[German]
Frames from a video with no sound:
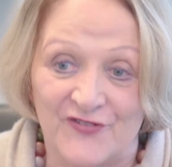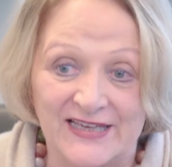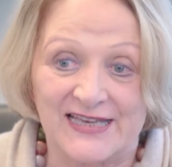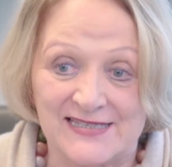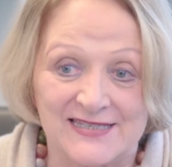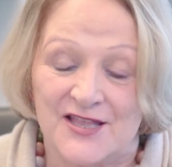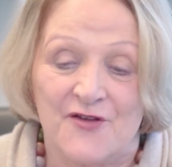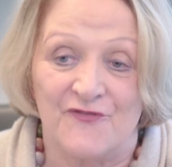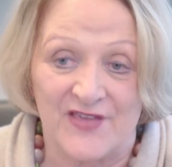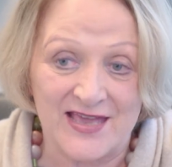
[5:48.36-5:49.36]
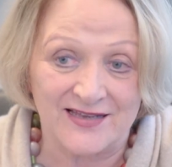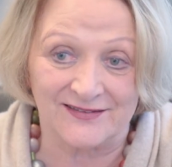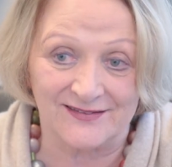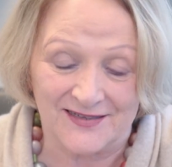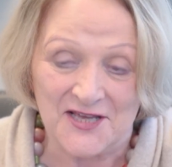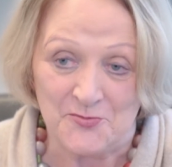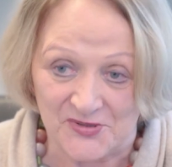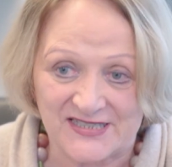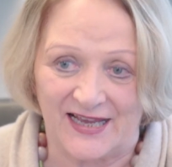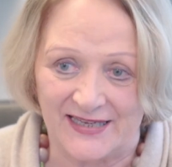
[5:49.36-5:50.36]
Vergessen werden
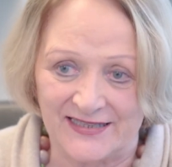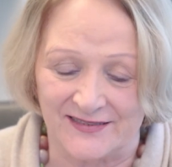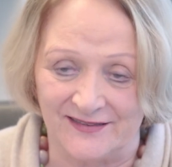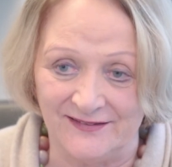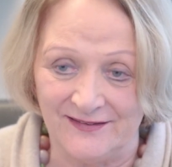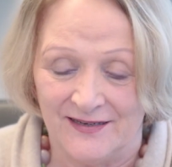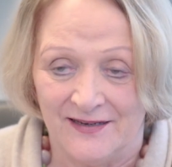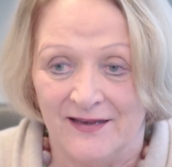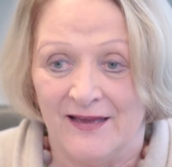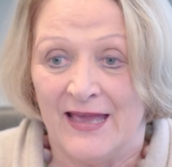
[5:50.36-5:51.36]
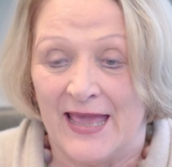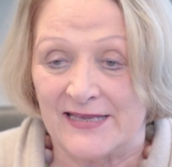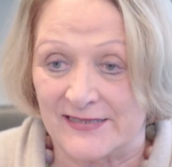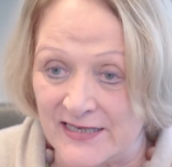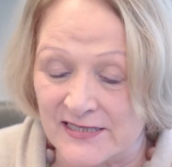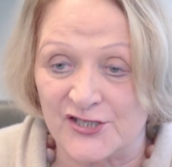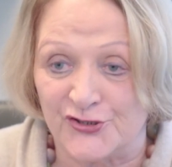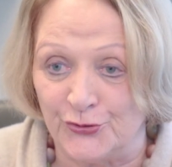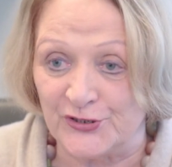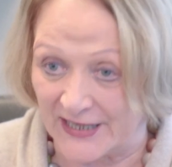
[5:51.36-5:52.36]
bezeichnen. Es
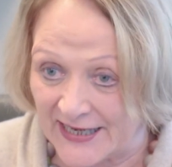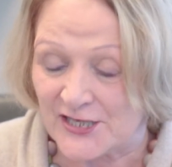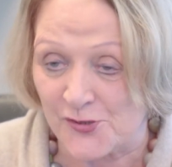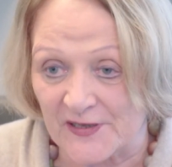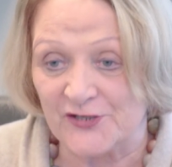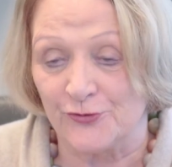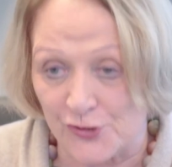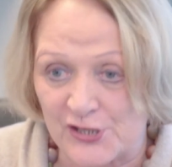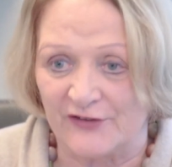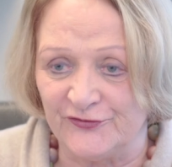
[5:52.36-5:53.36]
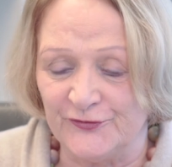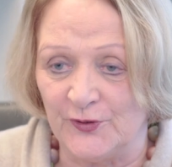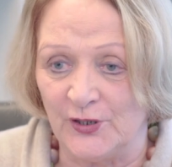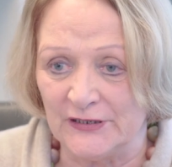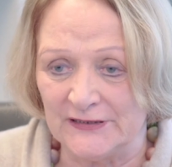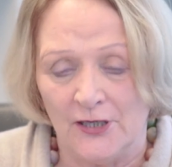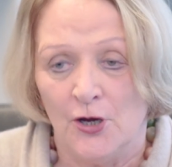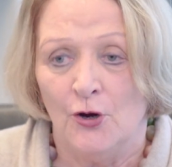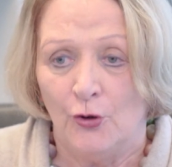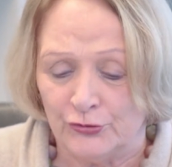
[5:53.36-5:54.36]
ist durch Rechtsprechung geschaffen worden
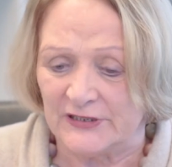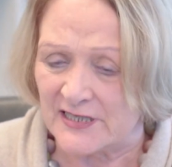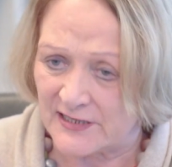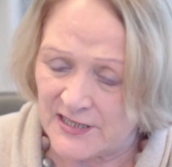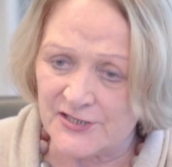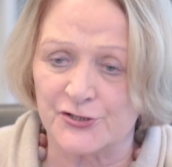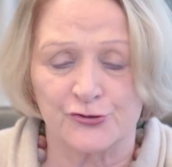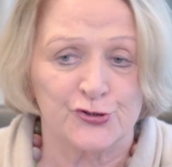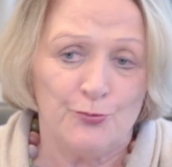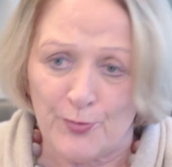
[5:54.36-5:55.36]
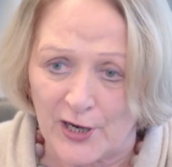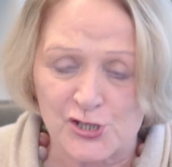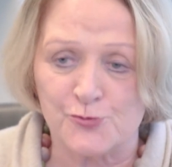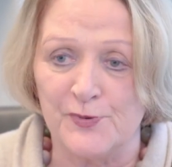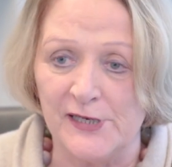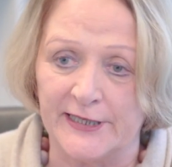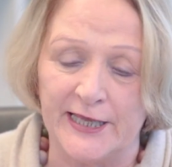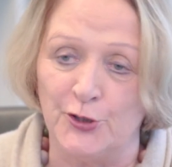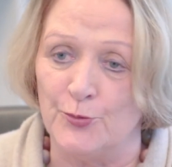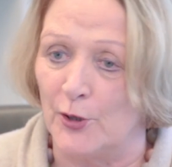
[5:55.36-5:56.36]
und es ist zum Beispiel
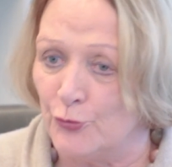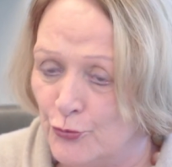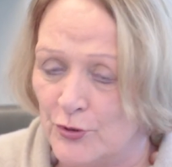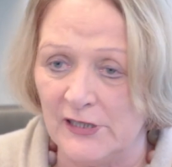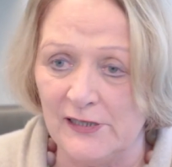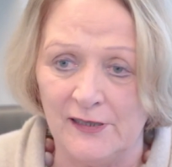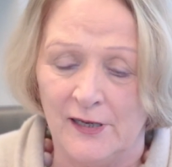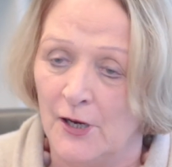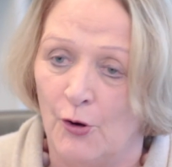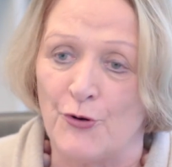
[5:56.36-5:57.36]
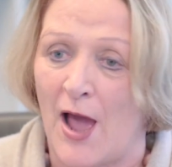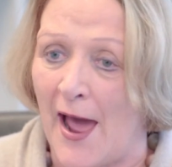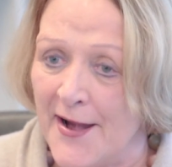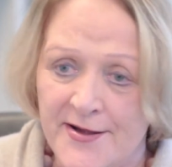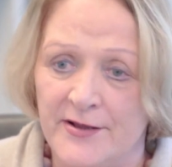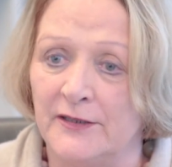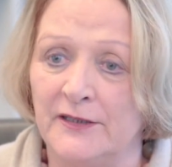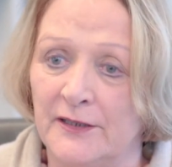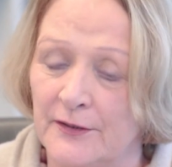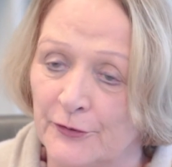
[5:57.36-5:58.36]
gegenüber Google oder
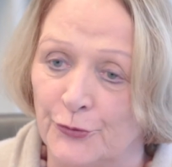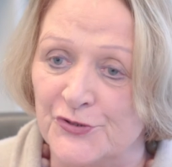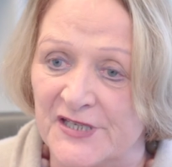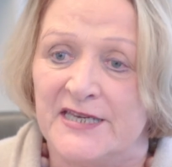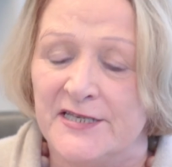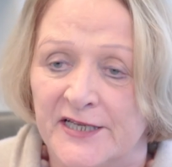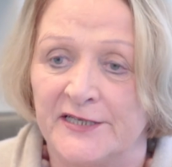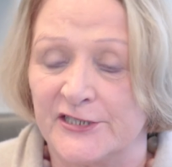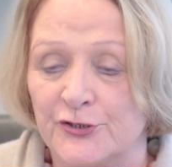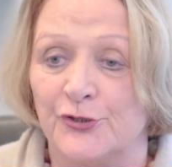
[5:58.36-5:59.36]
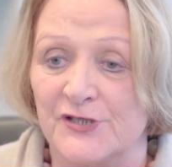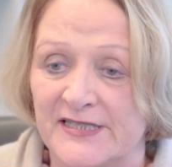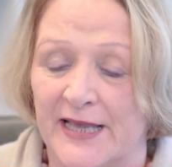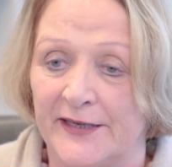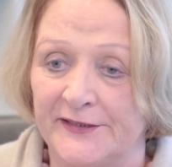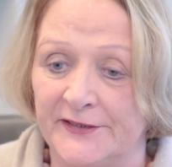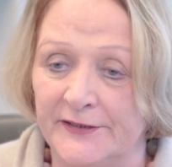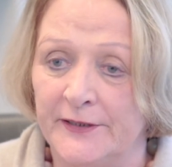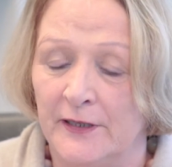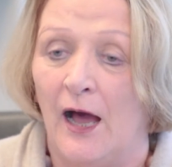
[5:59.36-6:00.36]
andere große
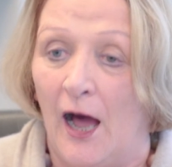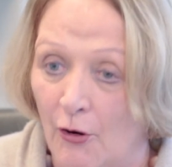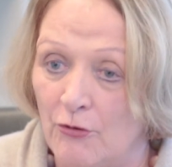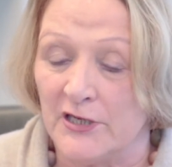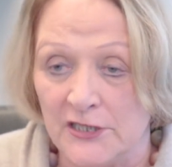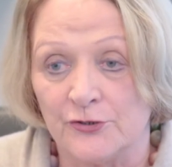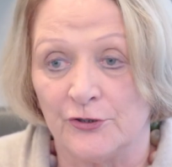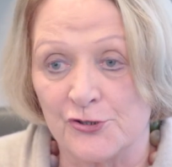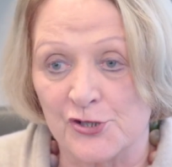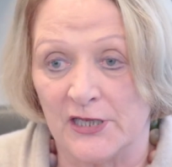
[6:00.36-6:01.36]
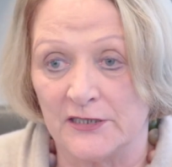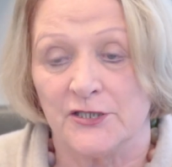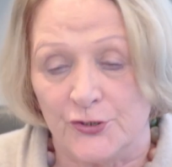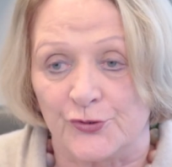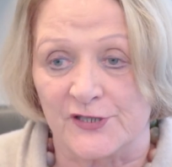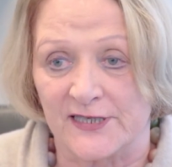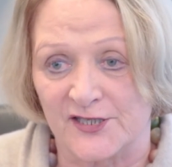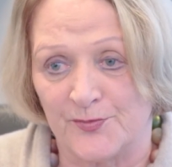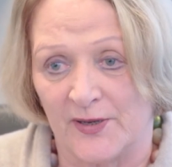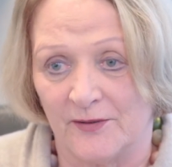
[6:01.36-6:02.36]
Internetkonzerne auch in Deutschland
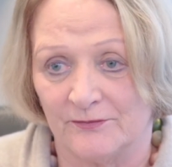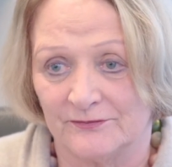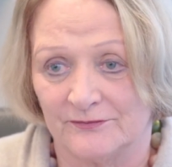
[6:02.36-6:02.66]
durchsetzbar.